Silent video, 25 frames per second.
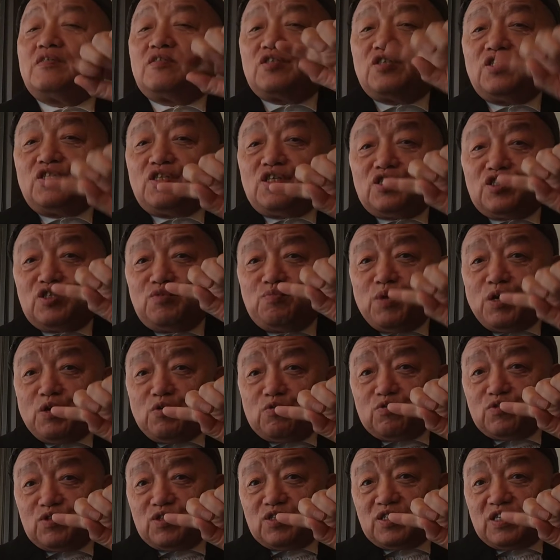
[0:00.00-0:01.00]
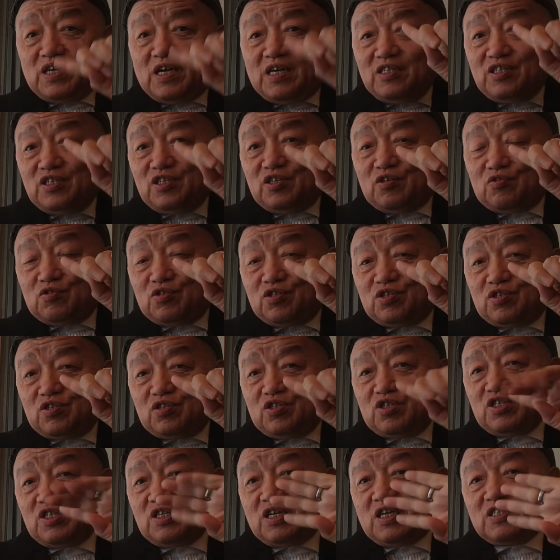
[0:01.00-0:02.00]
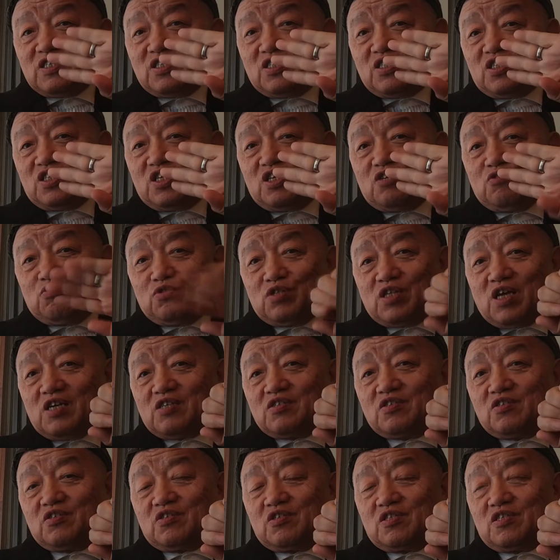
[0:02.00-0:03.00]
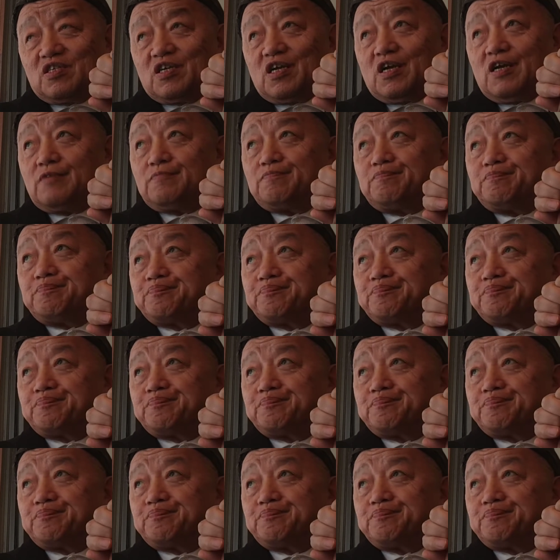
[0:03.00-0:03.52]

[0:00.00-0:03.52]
今天是美容指压一小时，其他四天都泰式指压。